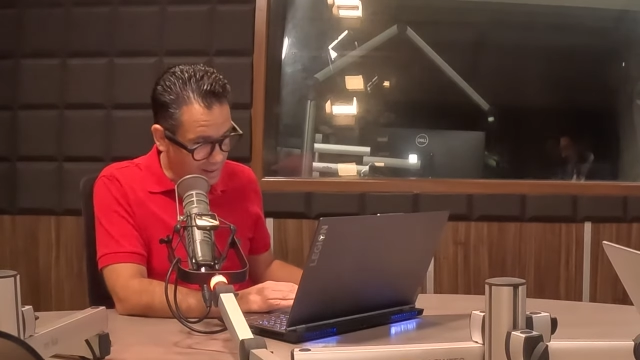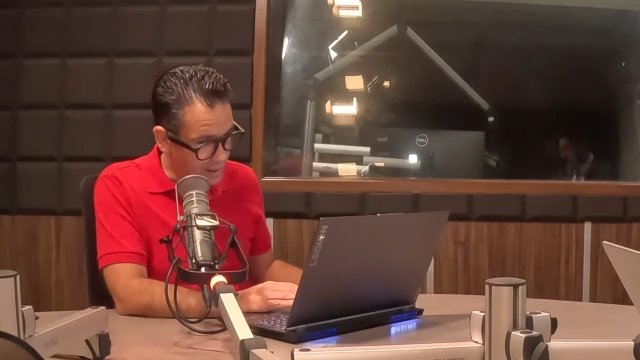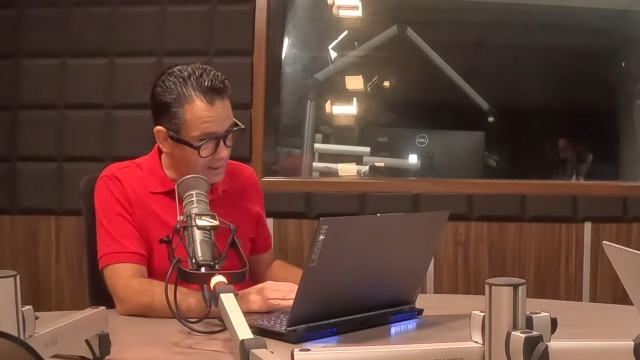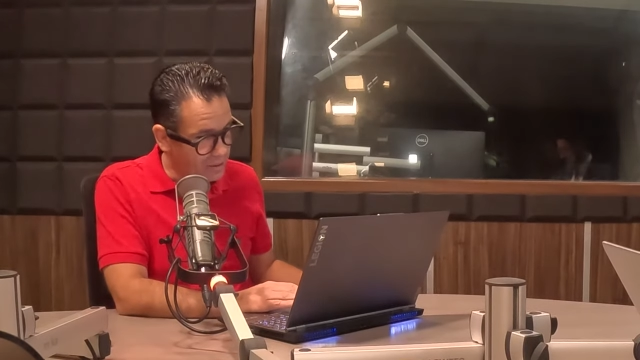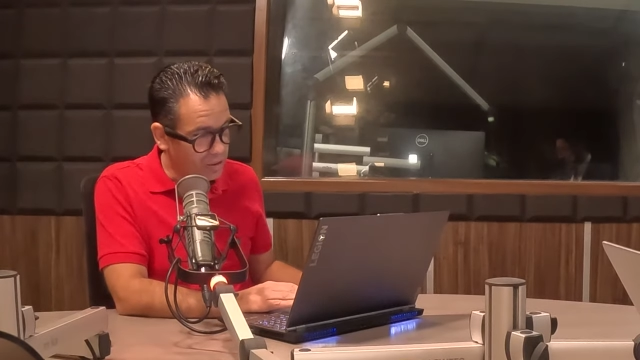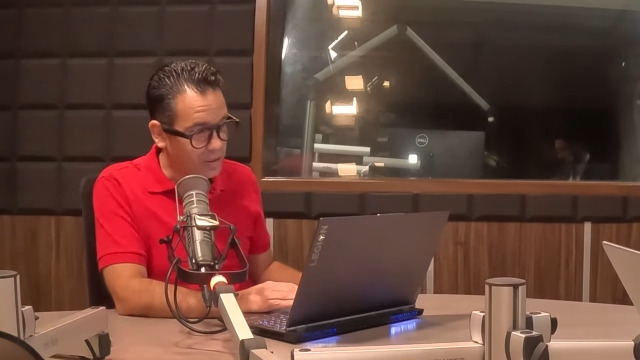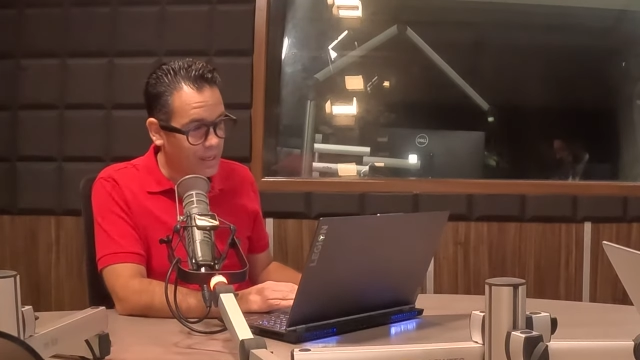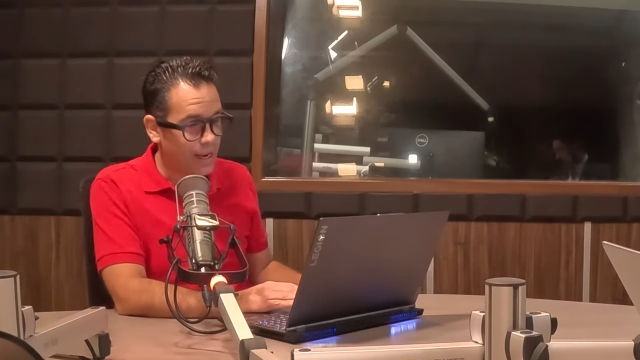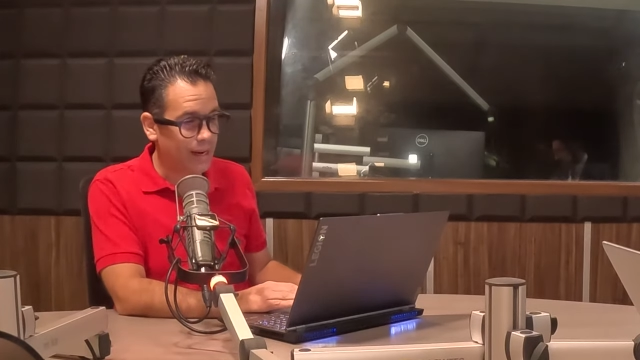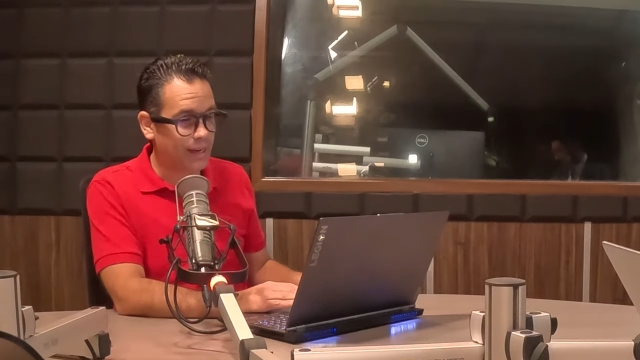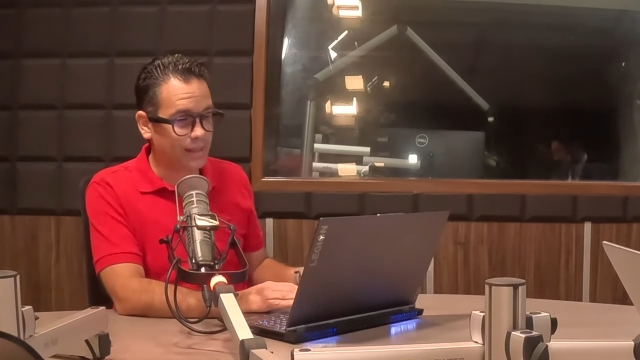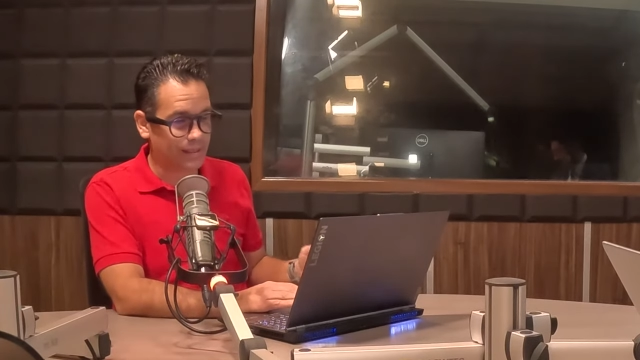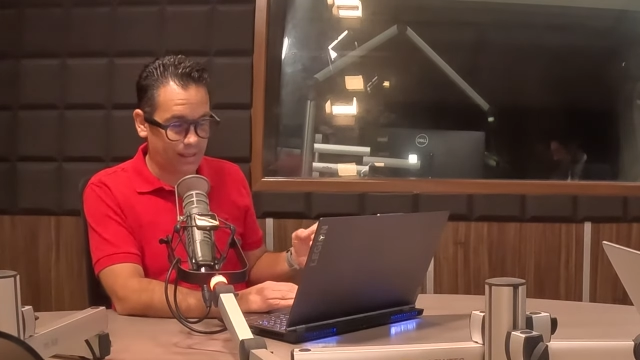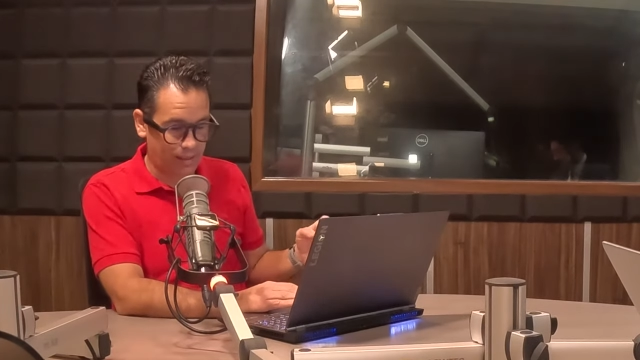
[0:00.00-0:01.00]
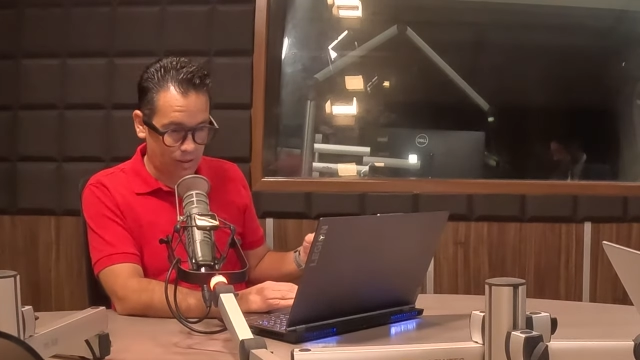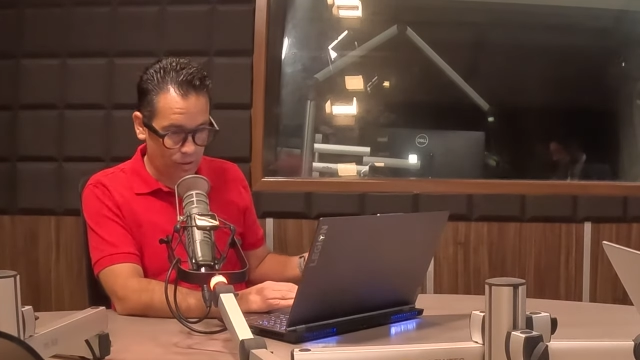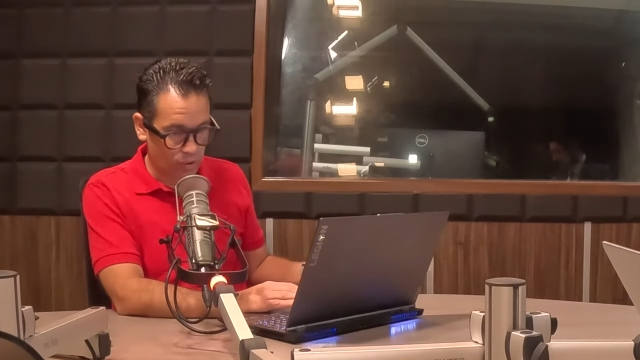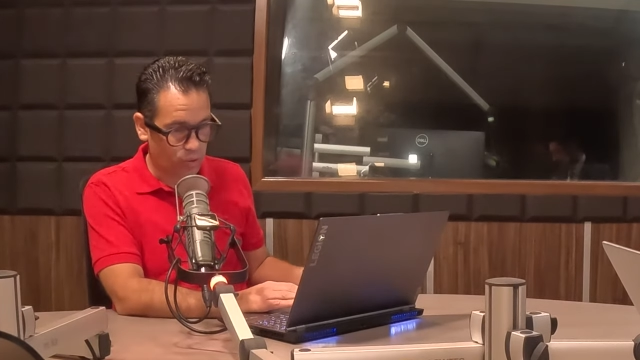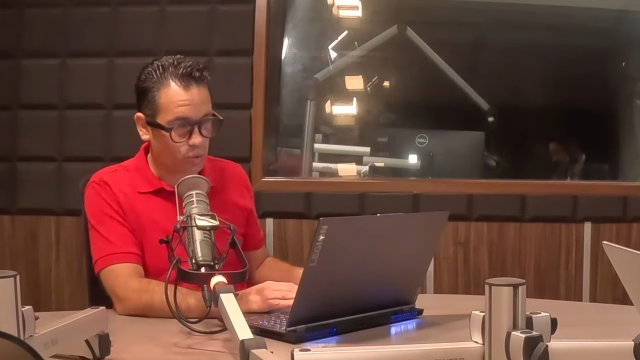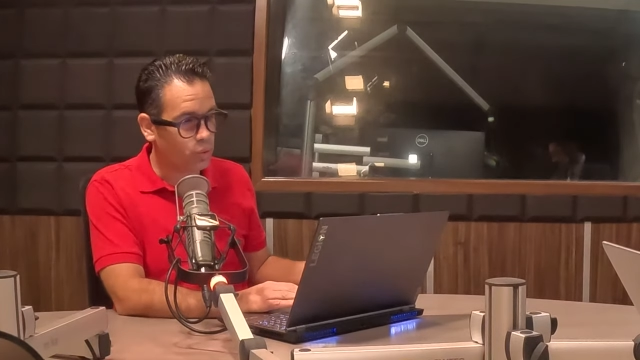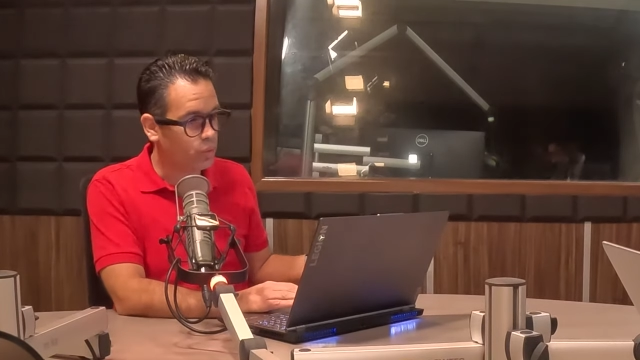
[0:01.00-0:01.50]
redes sociales,
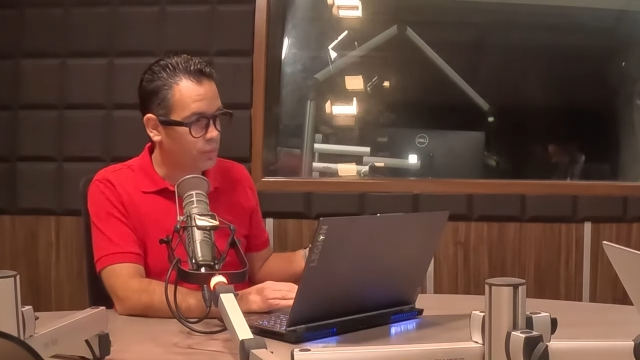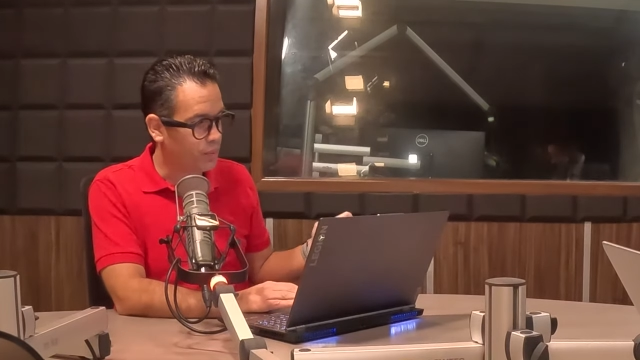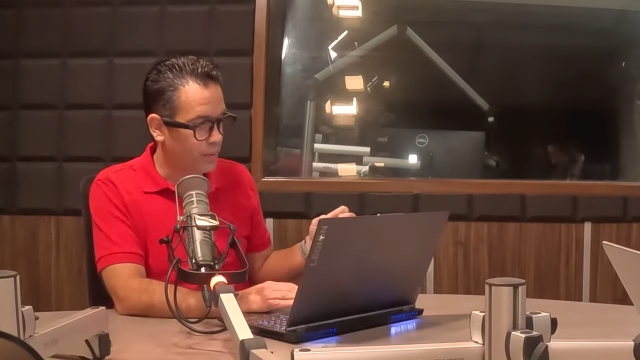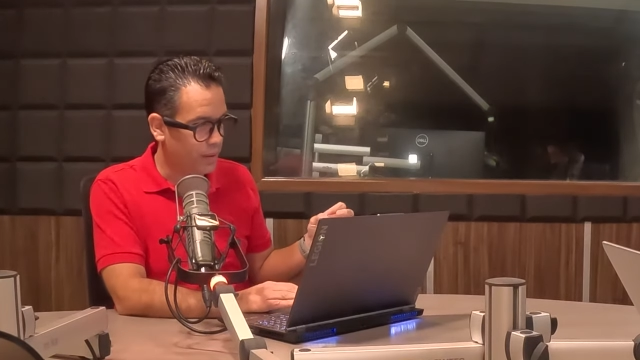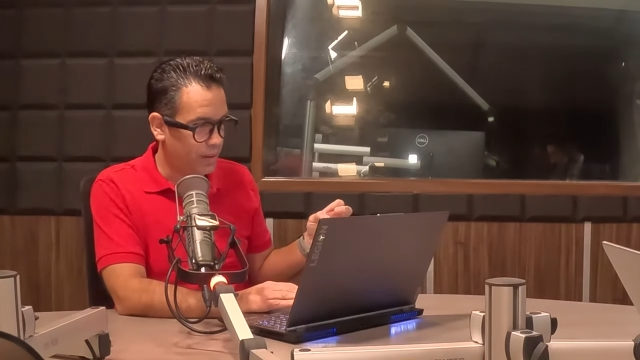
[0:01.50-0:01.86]
YouTube,